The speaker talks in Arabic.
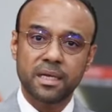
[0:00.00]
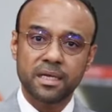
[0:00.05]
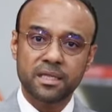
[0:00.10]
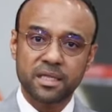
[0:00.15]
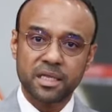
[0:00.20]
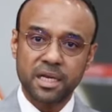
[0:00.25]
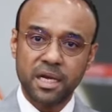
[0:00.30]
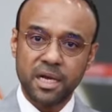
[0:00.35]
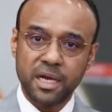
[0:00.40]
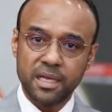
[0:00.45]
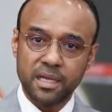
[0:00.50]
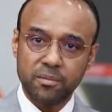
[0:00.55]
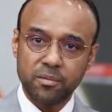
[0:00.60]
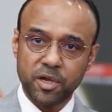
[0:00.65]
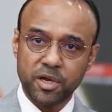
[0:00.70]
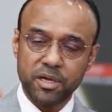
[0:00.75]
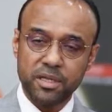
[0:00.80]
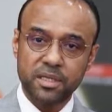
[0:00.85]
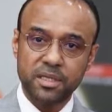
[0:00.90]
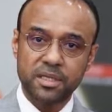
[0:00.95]
الصناعة
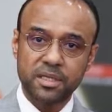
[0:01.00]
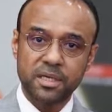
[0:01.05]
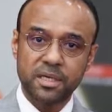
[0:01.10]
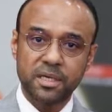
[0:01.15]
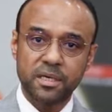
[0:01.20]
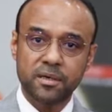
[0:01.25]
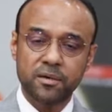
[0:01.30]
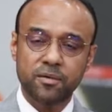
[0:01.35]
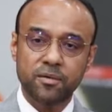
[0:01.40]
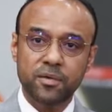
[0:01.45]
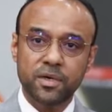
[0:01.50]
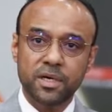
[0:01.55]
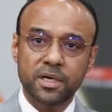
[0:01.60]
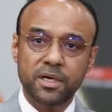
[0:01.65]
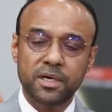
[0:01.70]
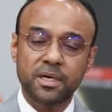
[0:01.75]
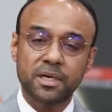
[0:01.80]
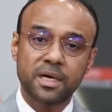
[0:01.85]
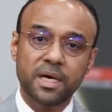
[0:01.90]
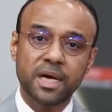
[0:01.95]
الإماراتية
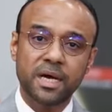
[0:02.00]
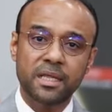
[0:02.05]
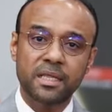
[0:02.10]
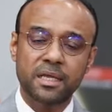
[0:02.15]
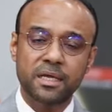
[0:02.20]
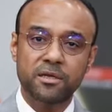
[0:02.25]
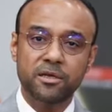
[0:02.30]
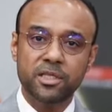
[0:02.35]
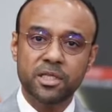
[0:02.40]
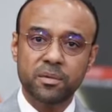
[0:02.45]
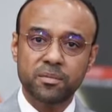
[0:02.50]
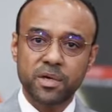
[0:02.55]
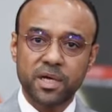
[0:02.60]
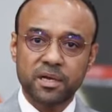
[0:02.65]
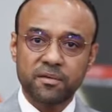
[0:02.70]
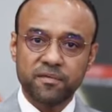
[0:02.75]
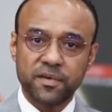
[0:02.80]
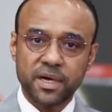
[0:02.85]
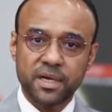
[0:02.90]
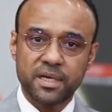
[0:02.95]
وهذا يعتبر
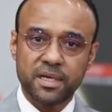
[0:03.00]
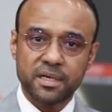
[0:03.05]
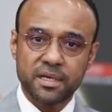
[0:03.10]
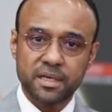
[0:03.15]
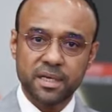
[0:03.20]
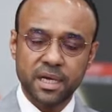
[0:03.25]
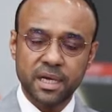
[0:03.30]
فخر